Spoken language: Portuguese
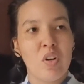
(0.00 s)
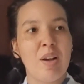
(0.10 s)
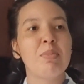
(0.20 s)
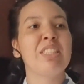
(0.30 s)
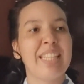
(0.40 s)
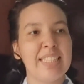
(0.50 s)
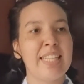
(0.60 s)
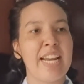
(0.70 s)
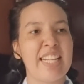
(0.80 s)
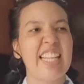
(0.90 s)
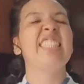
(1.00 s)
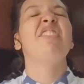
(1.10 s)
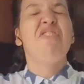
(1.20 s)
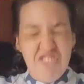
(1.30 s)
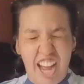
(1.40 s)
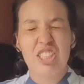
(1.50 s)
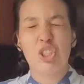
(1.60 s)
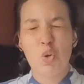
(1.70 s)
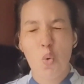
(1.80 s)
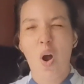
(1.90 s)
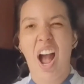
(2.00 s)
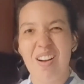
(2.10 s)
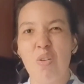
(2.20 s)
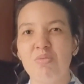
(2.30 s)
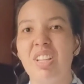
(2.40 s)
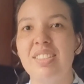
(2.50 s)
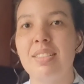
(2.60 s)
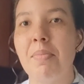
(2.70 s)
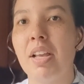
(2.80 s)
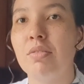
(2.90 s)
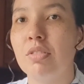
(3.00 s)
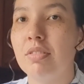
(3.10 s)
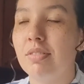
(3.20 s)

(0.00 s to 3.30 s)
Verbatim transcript: me esquecerei desse fático acontecimento.